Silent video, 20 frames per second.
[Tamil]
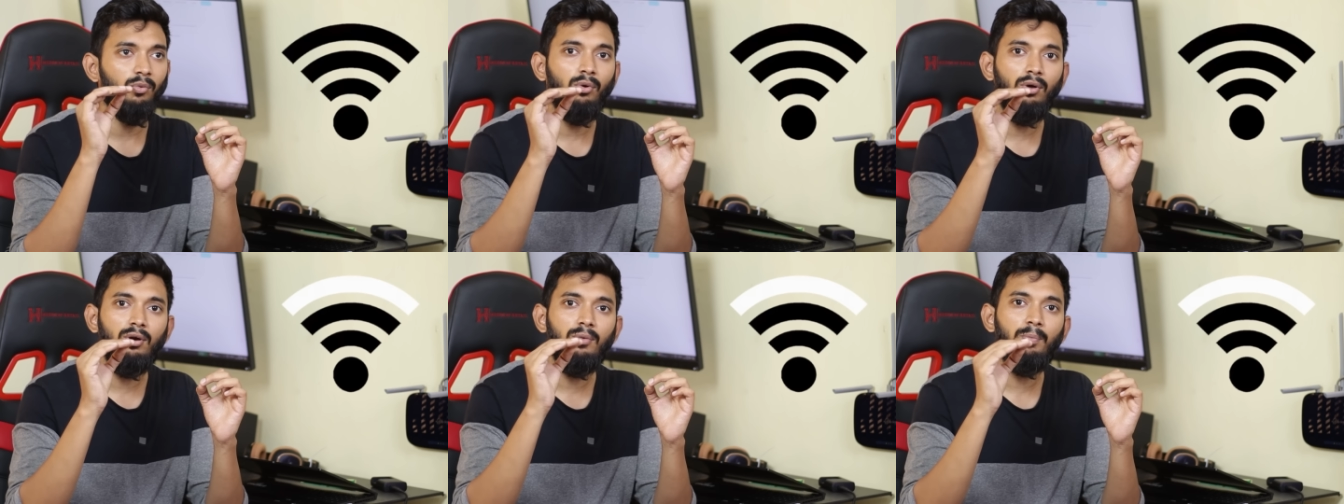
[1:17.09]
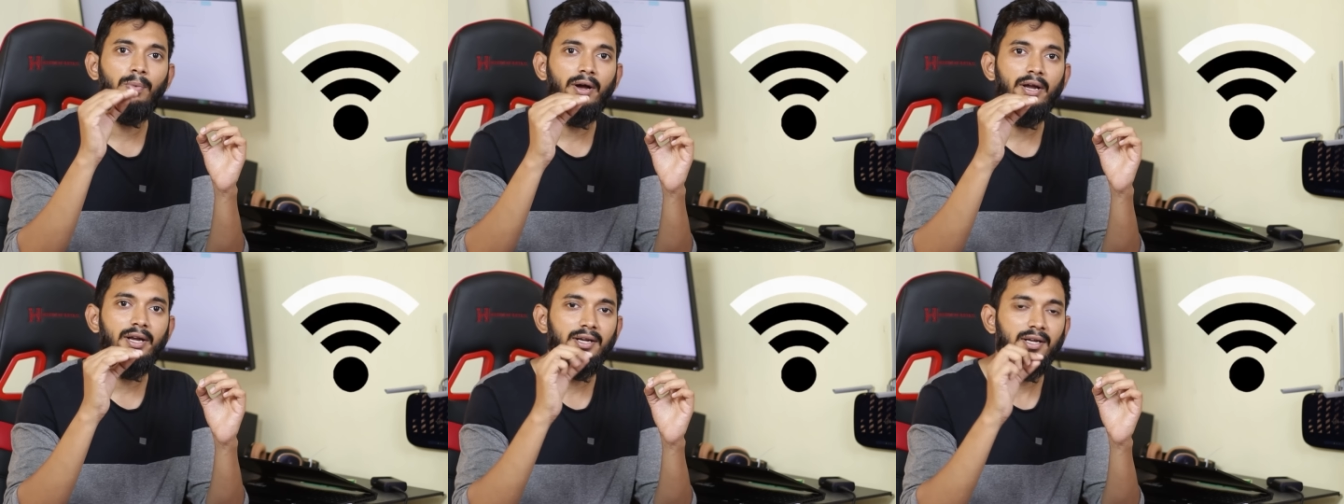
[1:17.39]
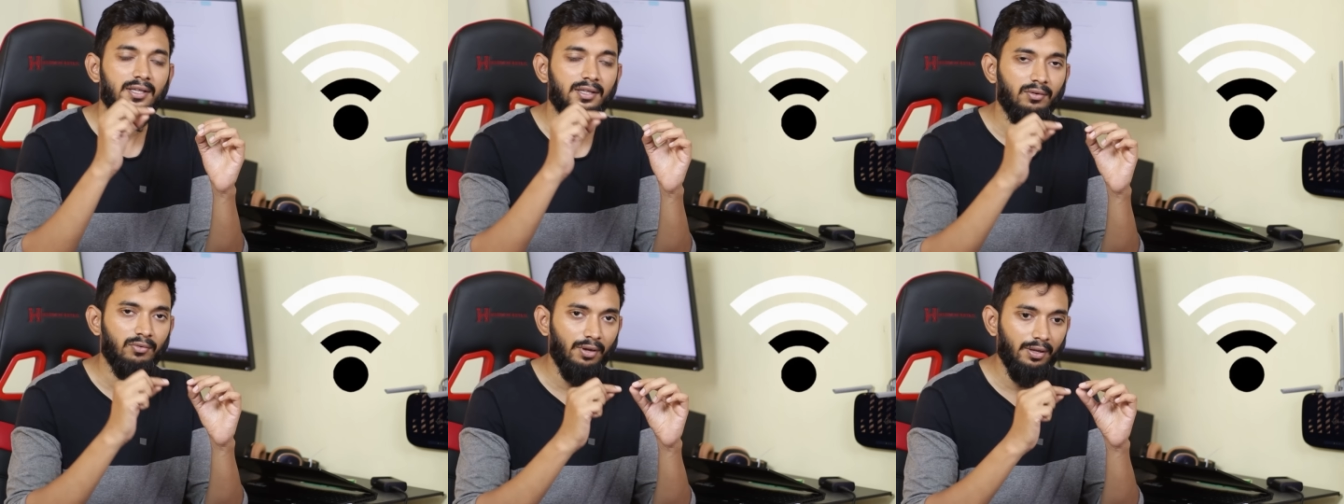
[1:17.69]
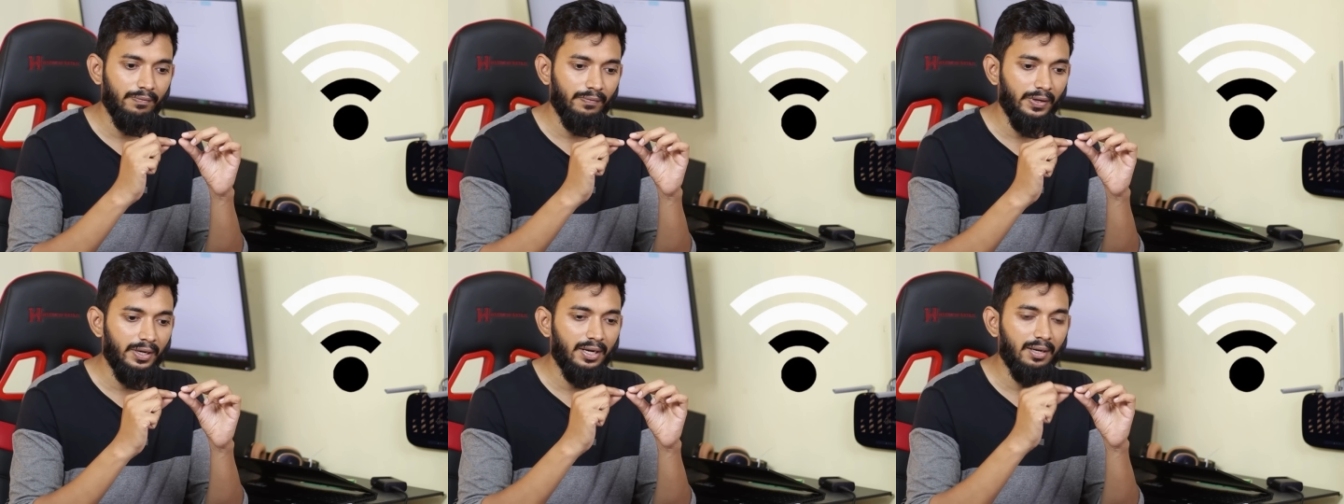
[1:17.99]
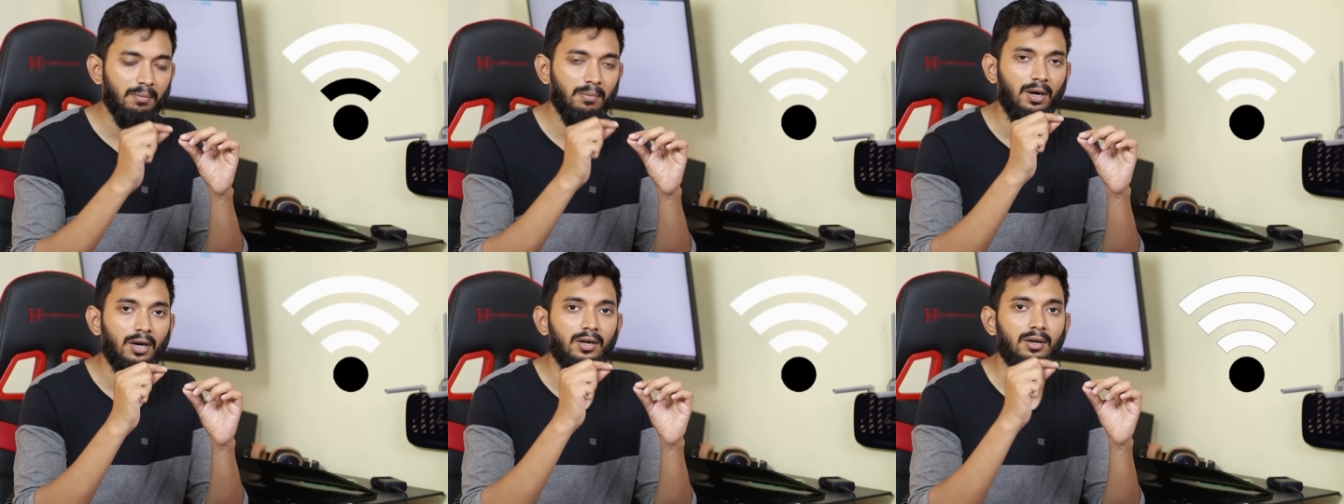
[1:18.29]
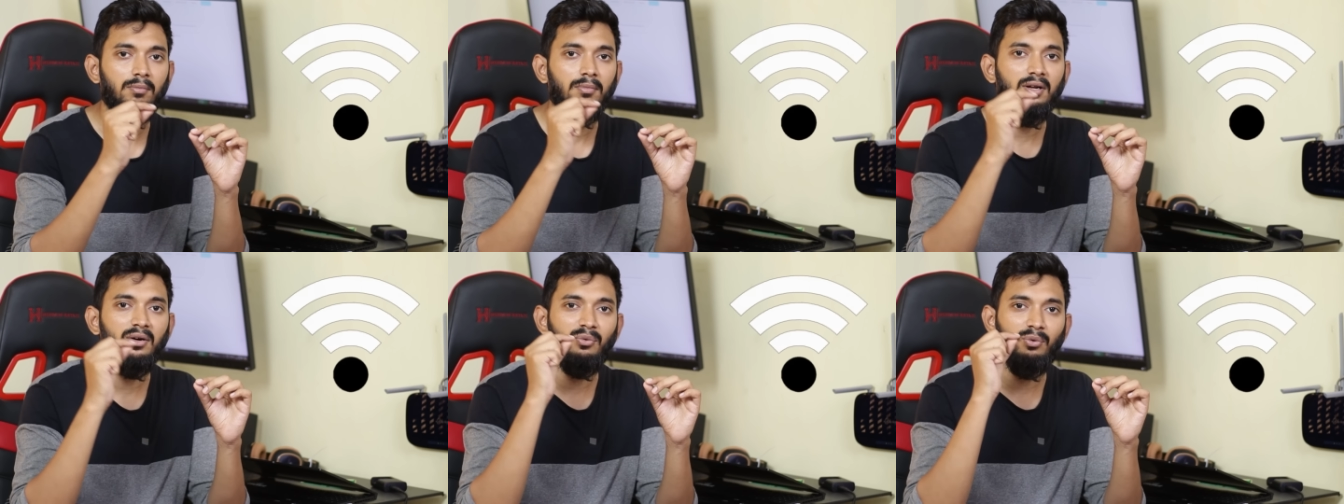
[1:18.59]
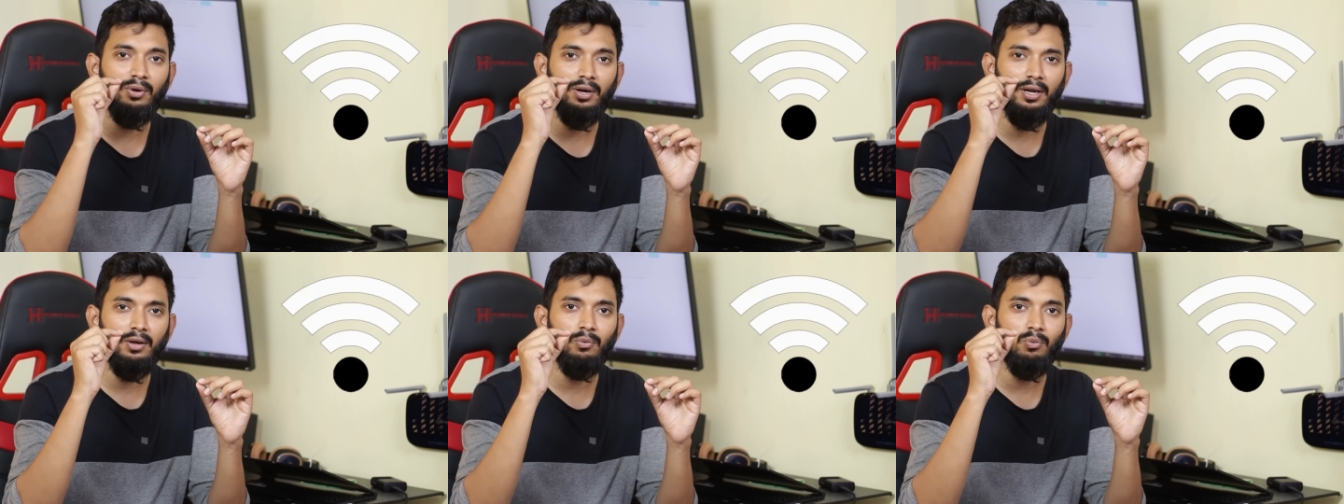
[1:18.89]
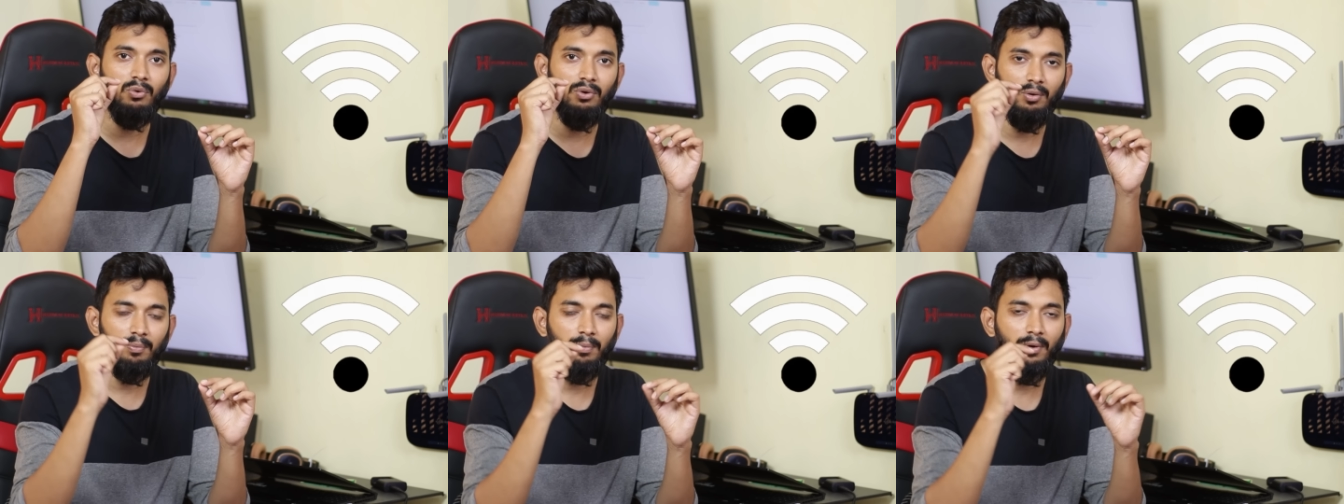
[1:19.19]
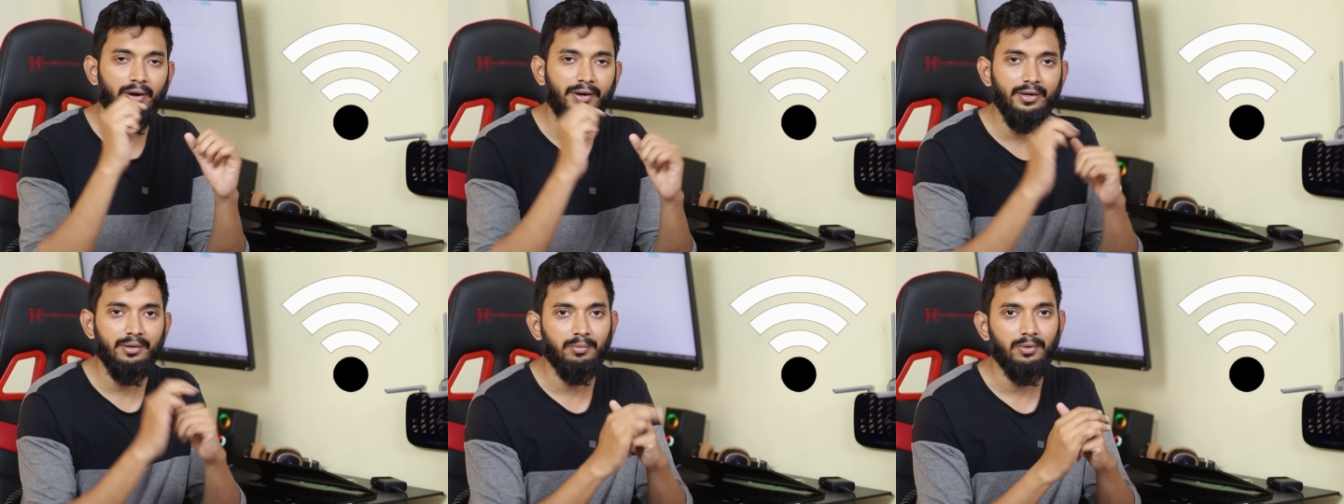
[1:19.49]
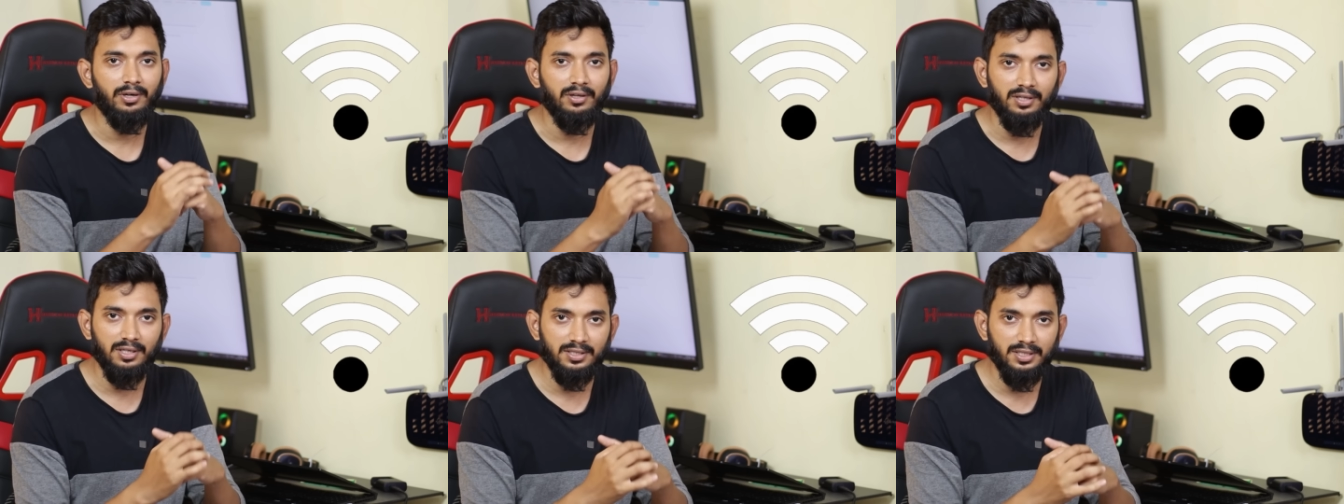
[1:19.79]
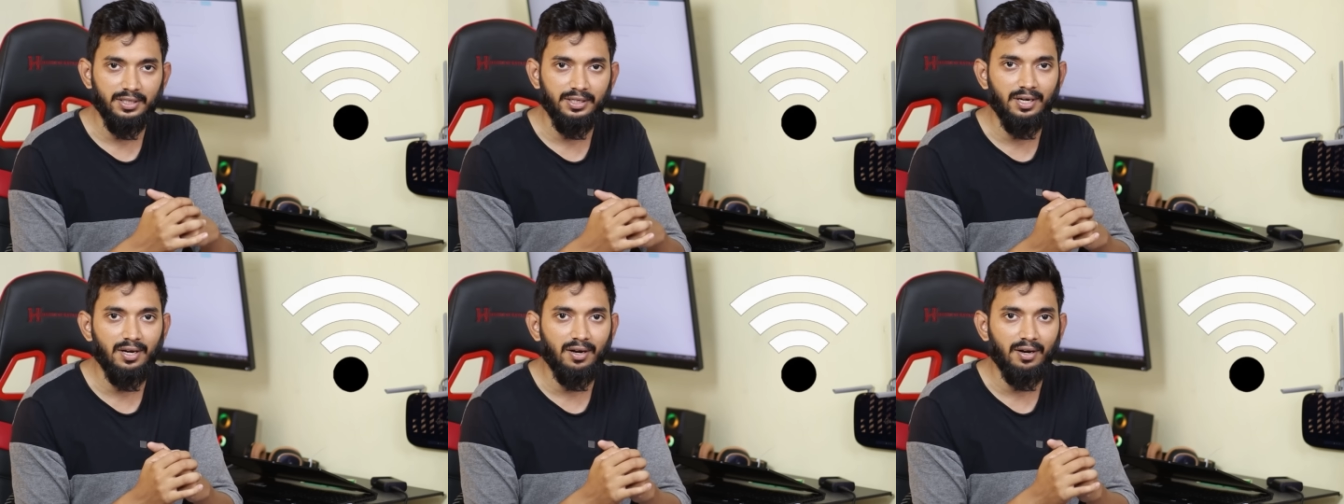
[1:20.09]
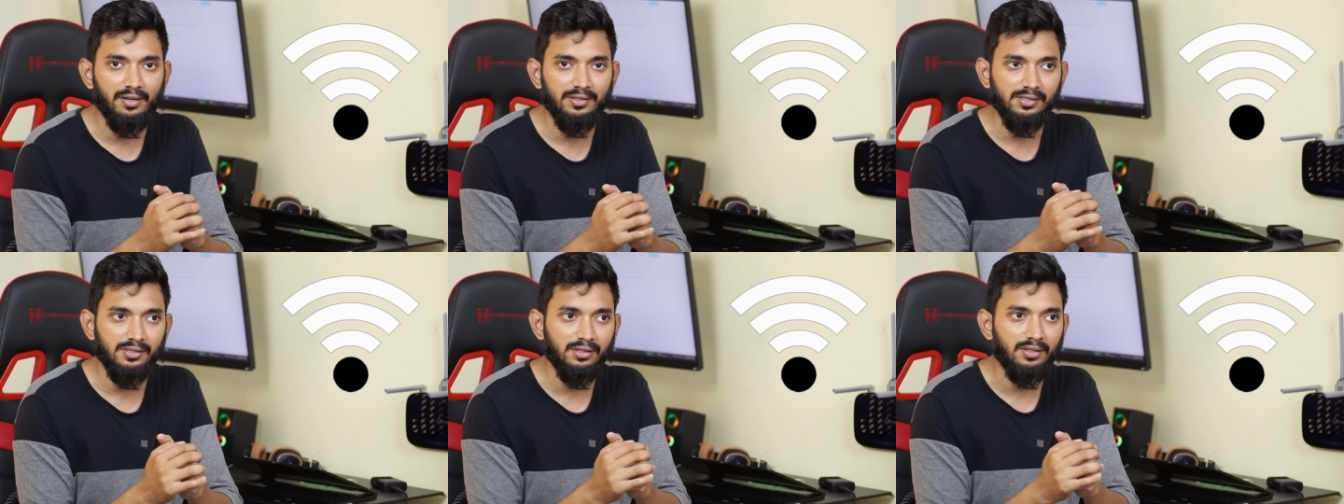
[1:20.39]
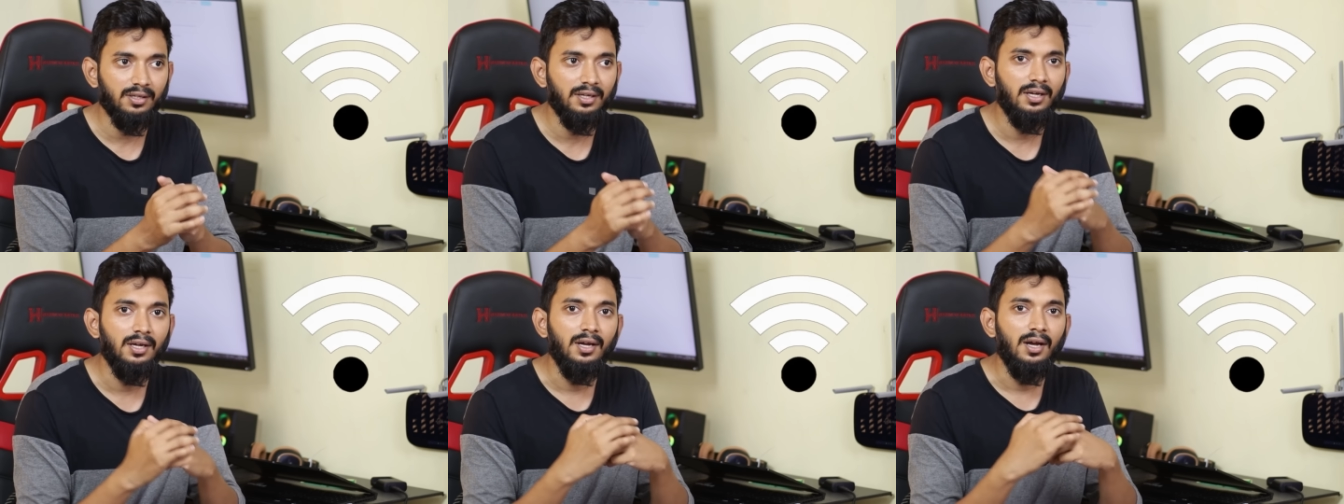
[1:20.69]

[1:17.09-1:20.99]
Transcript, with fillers: ஒரு பாயிண்ட் அந்த ஒய்ஃபைல பாட்டமில் ஒரே ஒரு பாயிண்ட் மட்டும்தான் சிக்னல் கிடச்சிது